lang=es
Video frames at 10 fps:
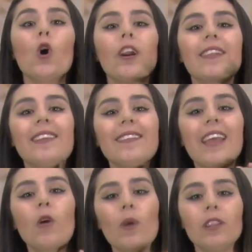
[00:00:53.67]
con el
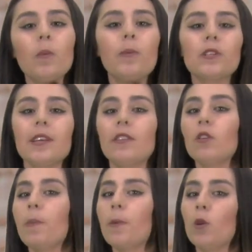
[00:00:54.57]
34%
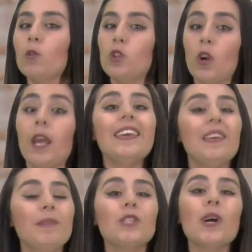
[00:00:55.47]
de producción,
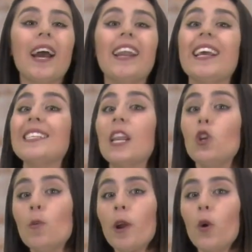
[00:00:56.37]
y Michoacán es el
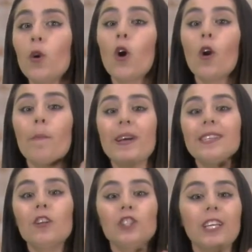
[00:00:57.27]
número uno con más
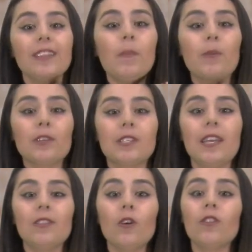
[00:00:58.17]
del
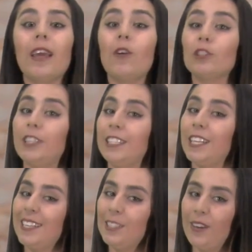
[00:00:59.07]
80% de
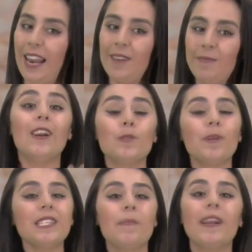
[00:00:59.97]
cosecha nacional. Los
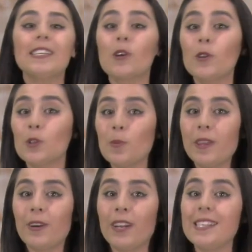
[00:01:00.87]
principales
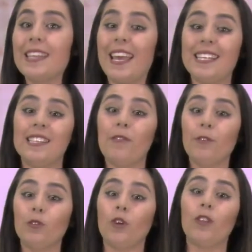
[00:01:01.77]
consumidores de este
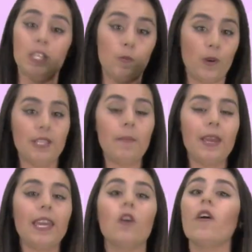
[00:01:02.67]
fruto después de
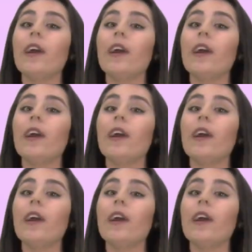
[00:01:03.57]
México